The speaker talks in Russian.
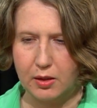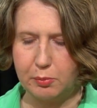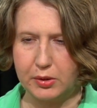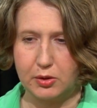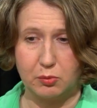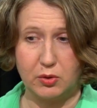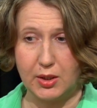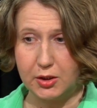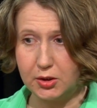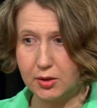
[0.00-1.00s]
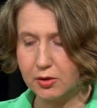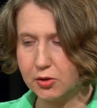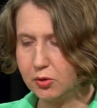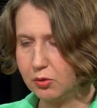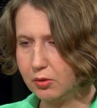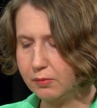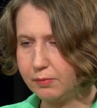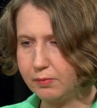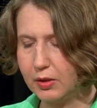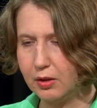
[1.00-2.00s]
и поэтому я считаю, что
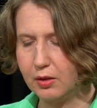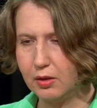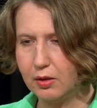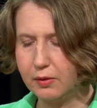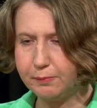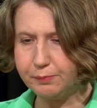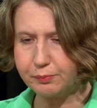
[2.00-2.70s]
э,